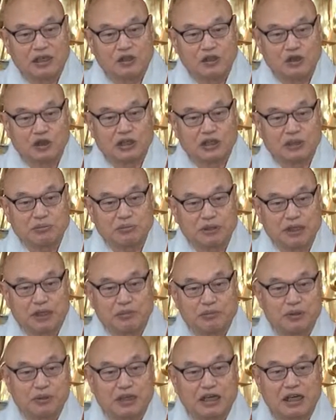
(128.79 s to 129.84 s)
욕심이
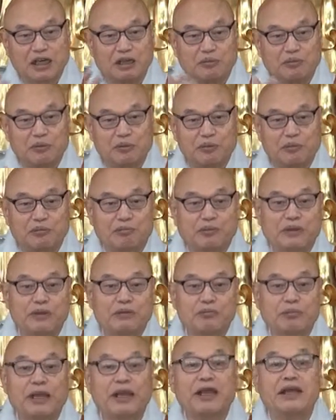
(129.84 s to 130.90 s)
앞을
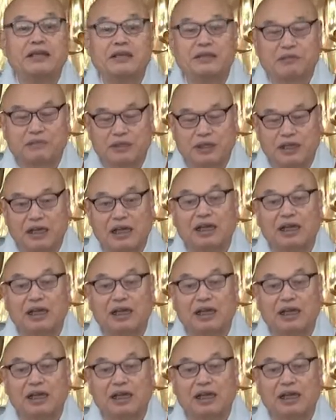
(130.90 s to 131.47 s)
가려보면 매해져 버려.